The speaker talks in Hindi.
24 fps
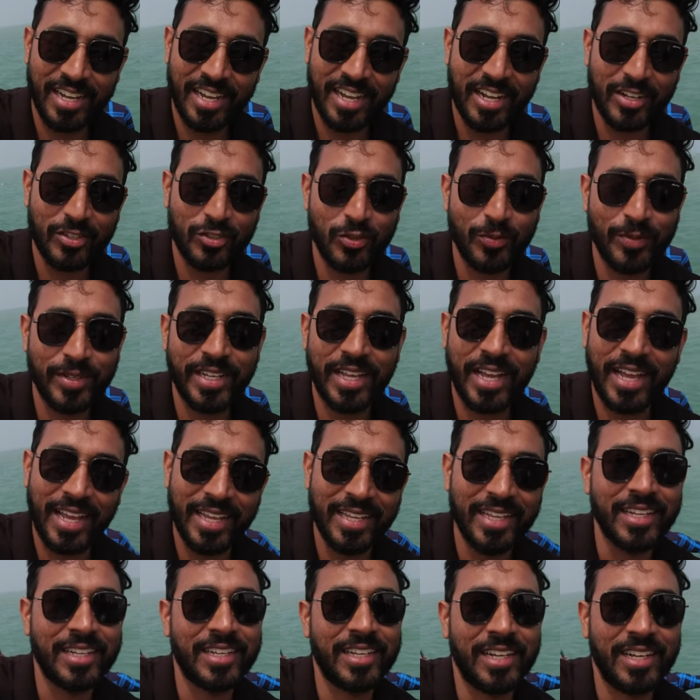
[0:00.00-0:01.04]
एक्चुअली मेरी है
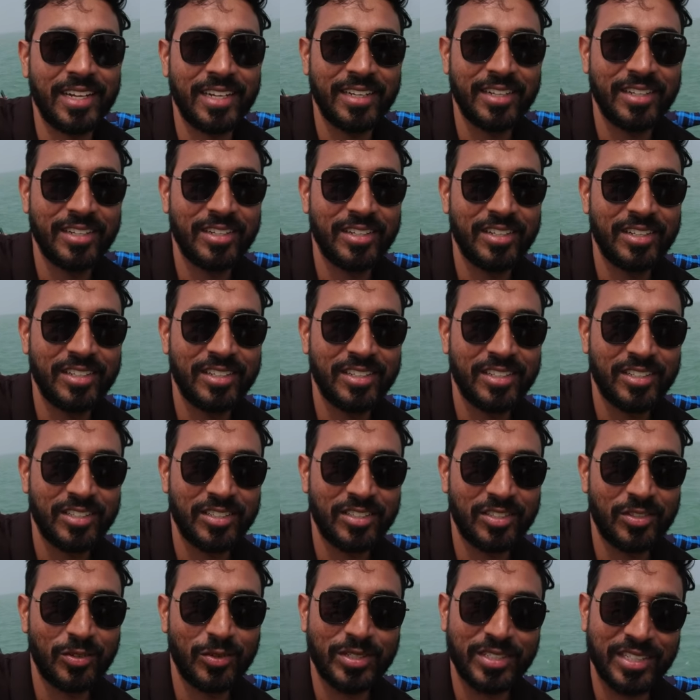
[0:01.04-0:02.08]
ही अच्छा
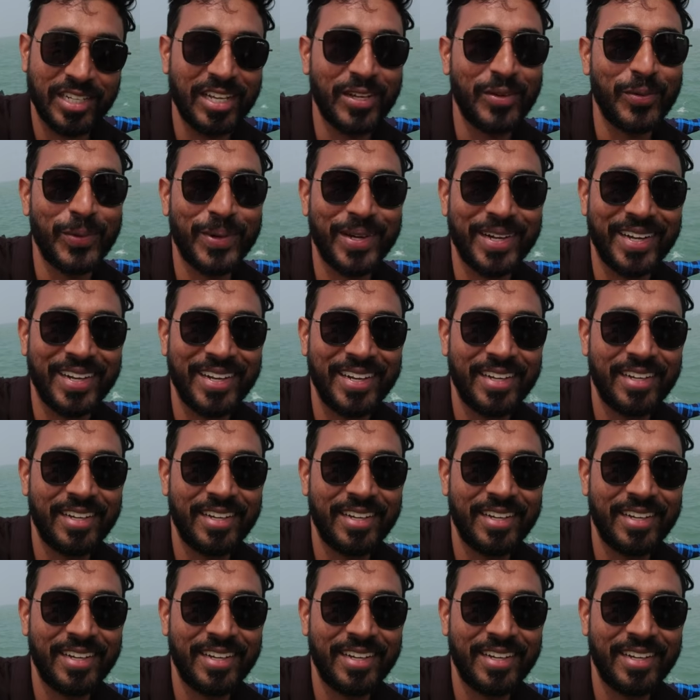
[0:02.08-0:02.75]
तो अच्छा ही होगा